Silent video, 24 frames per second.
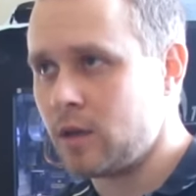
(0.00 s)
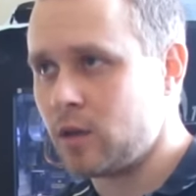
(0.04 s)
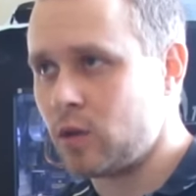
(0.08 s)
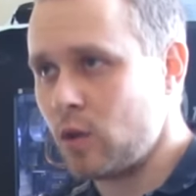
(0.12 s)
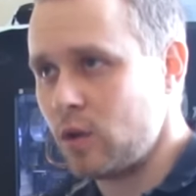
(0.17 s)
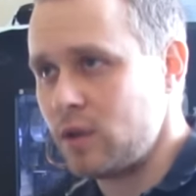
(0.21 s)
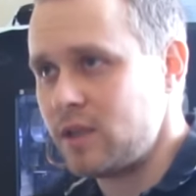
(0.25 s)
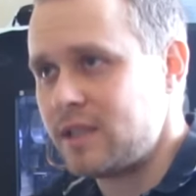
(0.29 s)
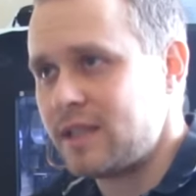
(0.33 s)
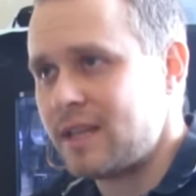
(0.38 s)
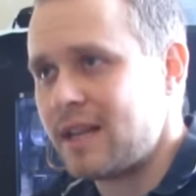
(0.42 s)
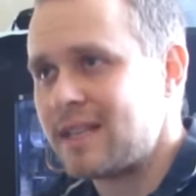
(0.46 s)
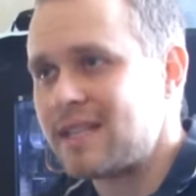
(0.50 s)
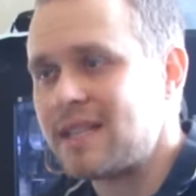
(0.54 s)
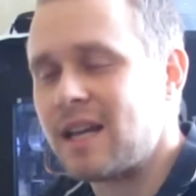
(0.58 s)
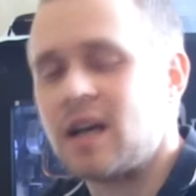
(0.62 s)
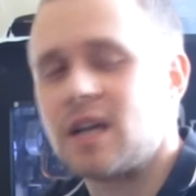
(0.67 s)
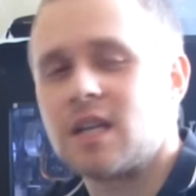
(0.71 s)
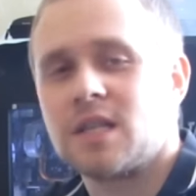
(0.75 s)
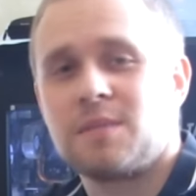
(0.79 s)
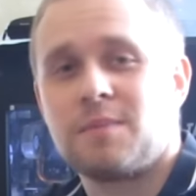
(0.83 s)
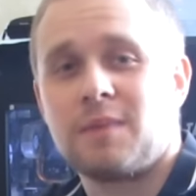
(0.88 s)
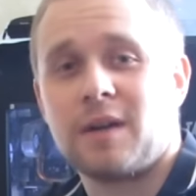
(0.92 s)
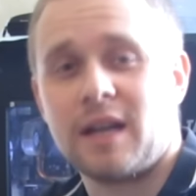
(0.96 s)
То есть,
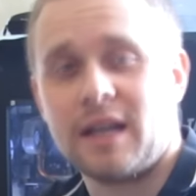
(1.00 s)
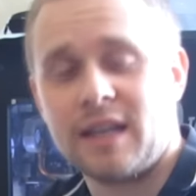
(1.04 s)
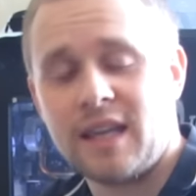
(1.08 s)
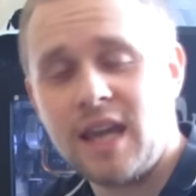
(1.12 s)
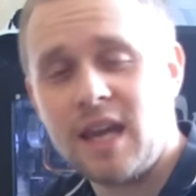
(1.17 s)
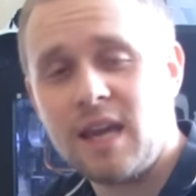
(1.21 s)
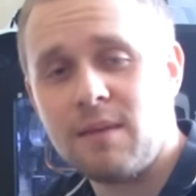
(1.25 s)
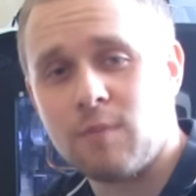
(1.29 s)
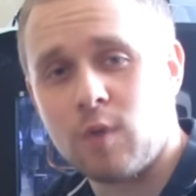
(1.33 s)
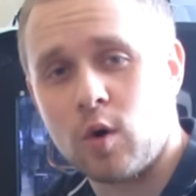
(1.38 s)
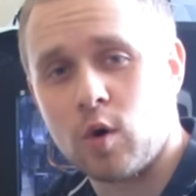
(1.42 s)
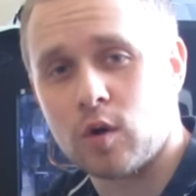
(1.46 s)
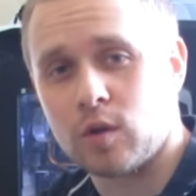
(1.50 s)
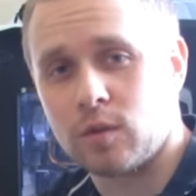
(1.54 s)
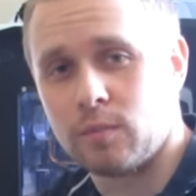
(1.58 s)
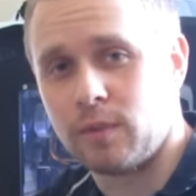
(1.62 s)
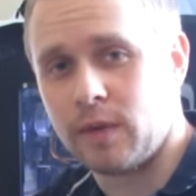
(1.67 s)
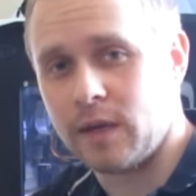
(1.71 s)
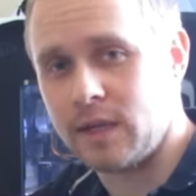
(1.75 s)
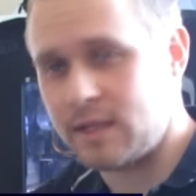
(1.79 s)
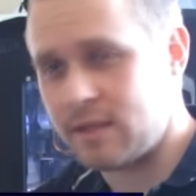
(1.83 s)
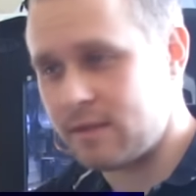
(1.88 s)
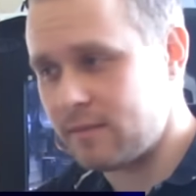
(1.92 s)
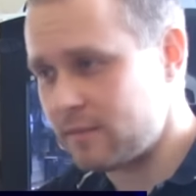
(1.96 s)
казалось бы, какие могут
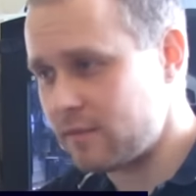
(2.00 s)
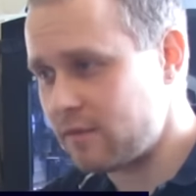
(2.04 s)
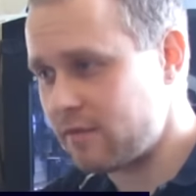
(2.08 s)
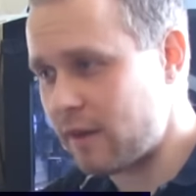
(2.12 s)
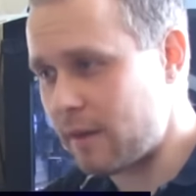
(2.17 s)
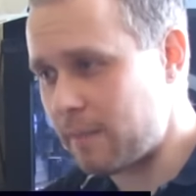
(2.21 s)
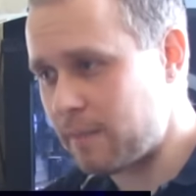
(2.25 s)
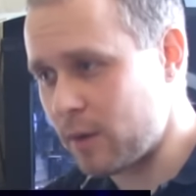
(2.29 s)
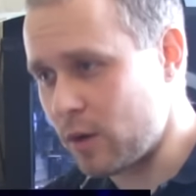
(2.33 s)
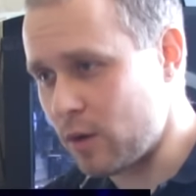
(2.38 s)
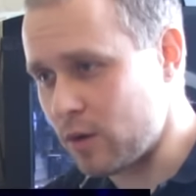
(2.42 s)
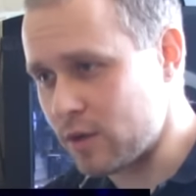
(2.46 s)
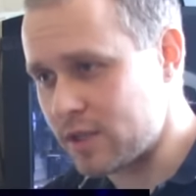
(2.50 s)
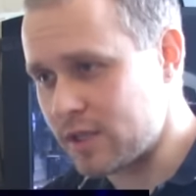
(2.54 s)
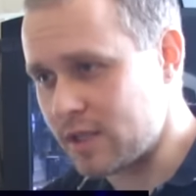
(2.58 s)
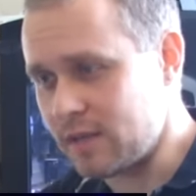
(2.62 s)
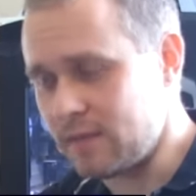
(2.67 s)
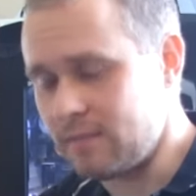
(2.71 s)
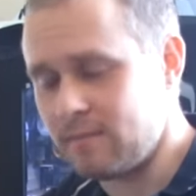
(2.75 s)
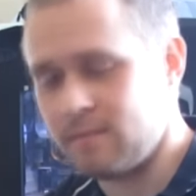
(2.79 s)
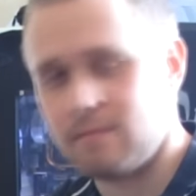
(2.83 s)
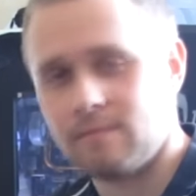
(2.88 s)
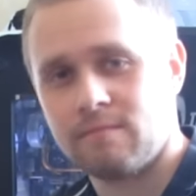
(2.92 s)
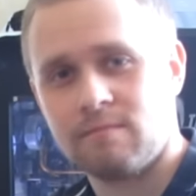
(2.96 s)
быть
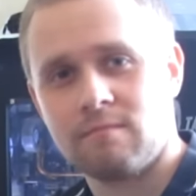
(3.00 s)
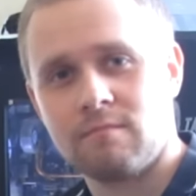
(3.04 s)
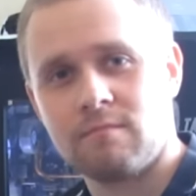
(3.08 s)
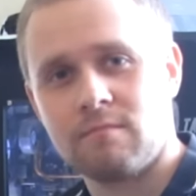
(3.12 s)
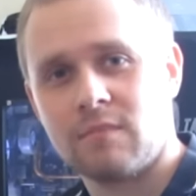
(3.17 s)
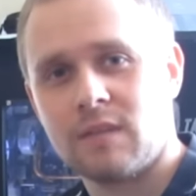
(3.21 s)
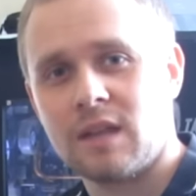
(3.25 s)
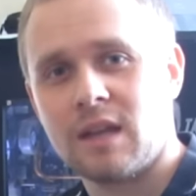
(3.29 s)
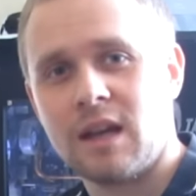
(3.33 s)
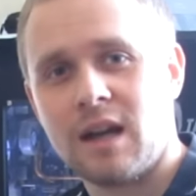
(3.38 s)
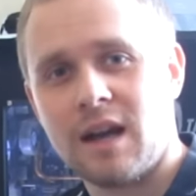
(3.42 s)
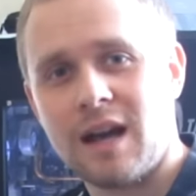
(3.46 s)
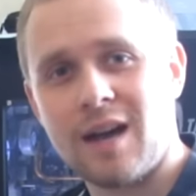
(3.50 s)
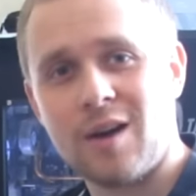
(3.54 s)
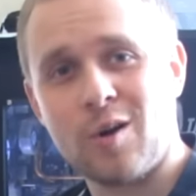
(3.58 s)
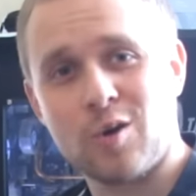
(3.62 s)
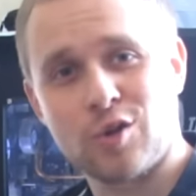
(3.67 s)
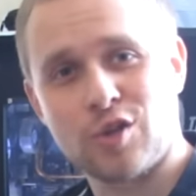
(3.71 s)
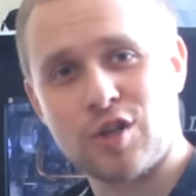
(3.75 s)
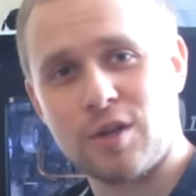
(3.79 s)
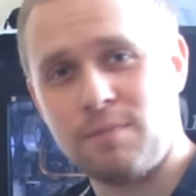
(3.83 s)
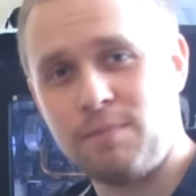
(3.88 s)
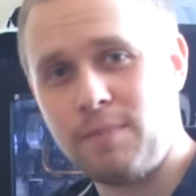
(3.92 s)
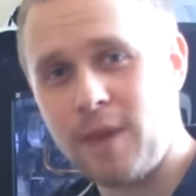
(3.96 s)
вопросы –
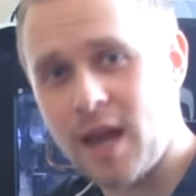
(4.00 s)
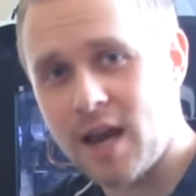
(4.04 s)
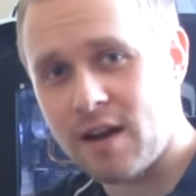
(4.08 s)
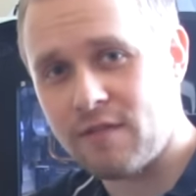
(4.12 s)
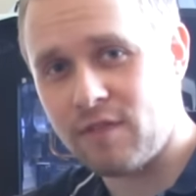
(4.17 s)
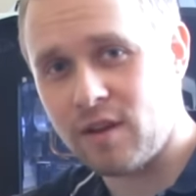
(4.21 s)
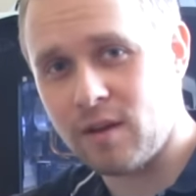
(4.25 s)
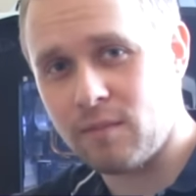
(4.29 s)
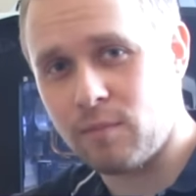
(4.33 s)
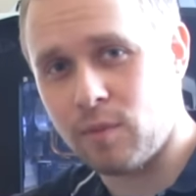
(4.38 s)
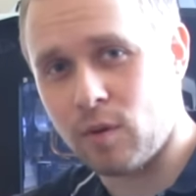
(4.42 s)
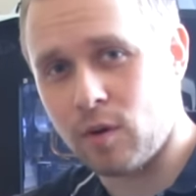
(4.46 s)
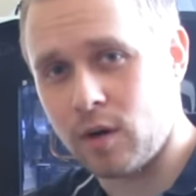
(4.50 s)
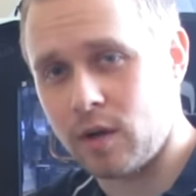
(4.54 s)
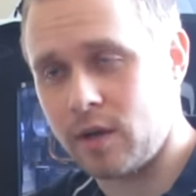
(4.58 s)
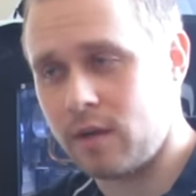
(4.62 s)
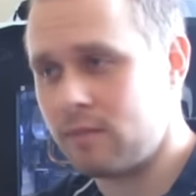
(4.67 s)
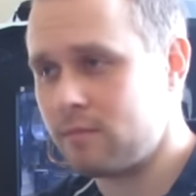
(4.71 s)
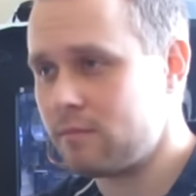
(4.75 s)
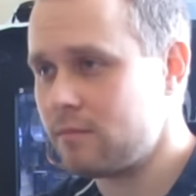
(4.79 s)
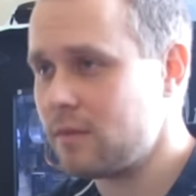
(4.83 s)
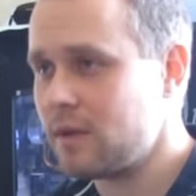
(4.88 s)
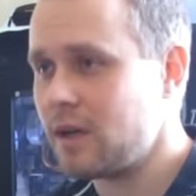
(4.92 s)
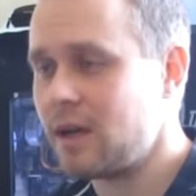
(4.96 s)
Хороший первый
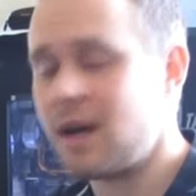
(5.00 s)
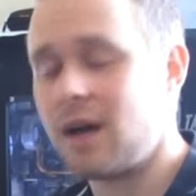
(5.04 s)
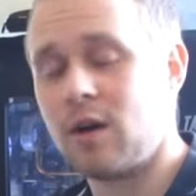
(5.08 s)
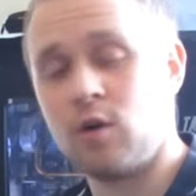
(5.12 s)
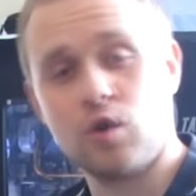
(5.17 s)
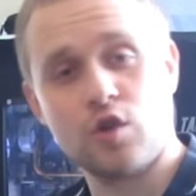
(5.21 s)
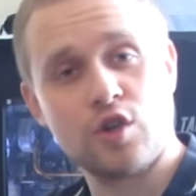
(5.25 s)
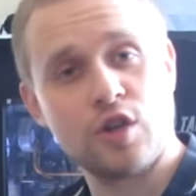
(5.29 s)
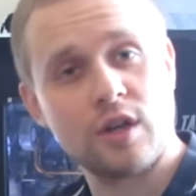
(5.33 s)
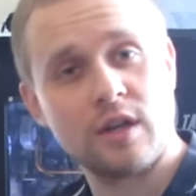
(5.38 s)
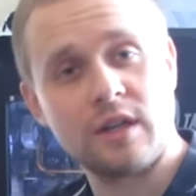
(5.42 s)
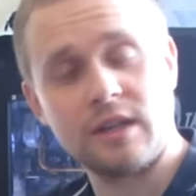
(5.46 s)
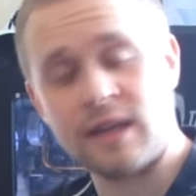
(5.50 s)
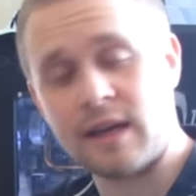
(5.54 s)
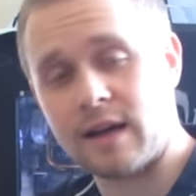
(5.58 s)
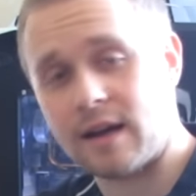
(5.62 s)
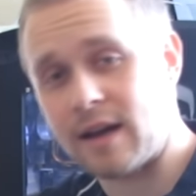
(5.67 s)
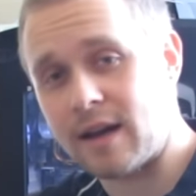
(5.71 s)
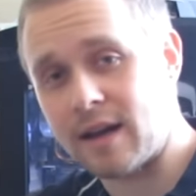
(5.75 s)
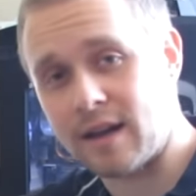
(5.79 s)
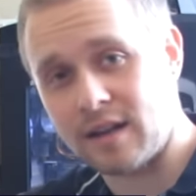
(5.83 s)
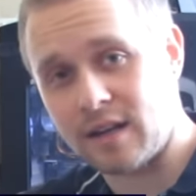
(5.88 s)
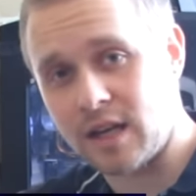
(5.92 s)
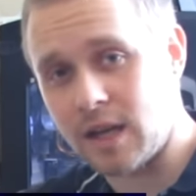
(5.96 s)
бой, хорошие
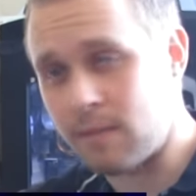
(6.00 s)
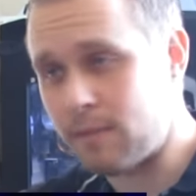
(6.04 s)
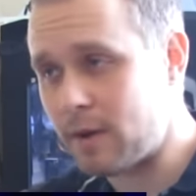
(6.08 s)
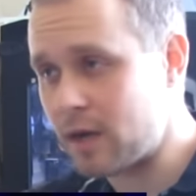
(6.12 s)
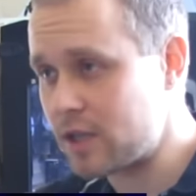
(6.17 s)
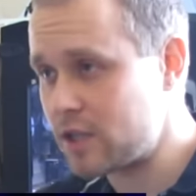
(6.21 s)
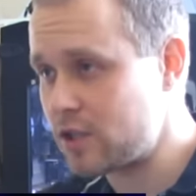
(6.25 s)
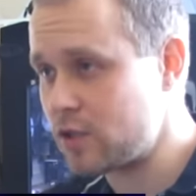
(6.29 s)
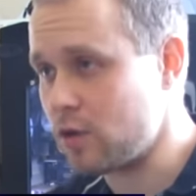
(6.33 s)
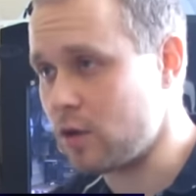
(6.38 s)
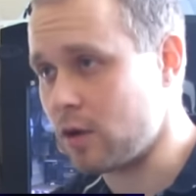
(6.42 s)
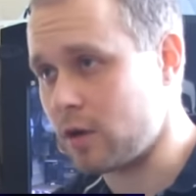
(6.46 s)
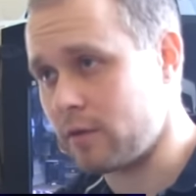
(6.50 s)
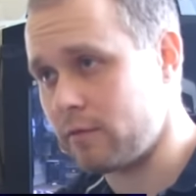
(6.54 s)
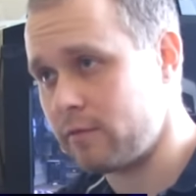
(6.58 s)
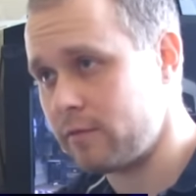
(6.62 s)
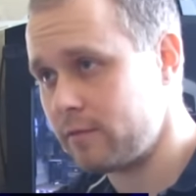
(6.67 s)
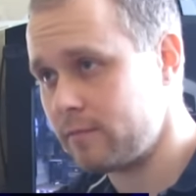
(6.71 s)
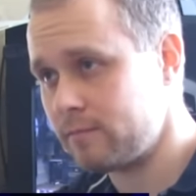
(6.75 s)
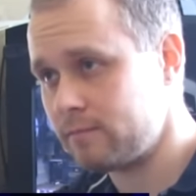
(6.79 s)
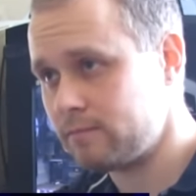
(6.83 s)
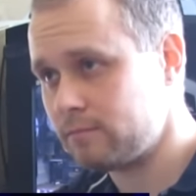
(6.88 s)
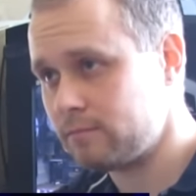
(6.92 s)
гонорары для боксеров.